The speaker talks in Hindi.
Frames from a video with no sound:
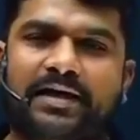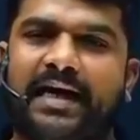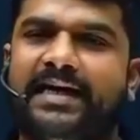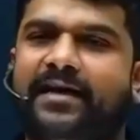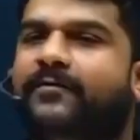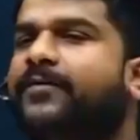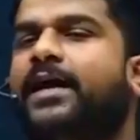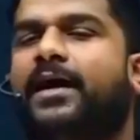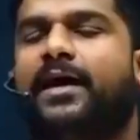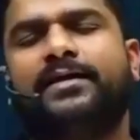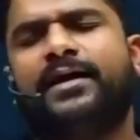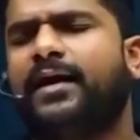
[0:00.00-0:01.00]
गिल्टी फील
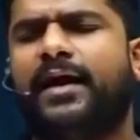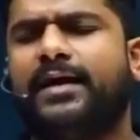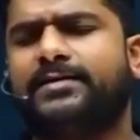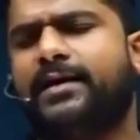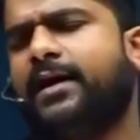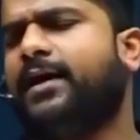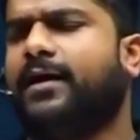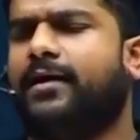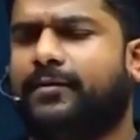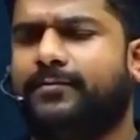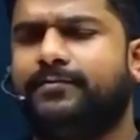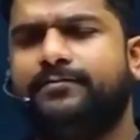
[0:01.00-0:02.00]
कराते हैं नहीं ऐसा नहीं है
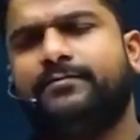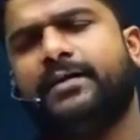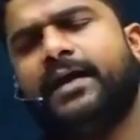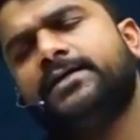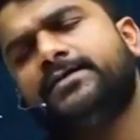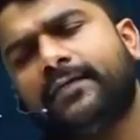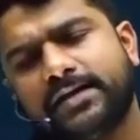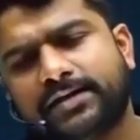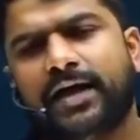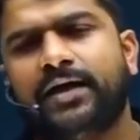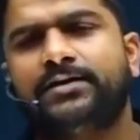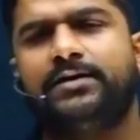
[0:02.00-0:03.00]
यार थिंग्स विल
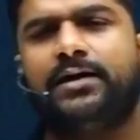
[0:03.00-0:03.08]
चेंज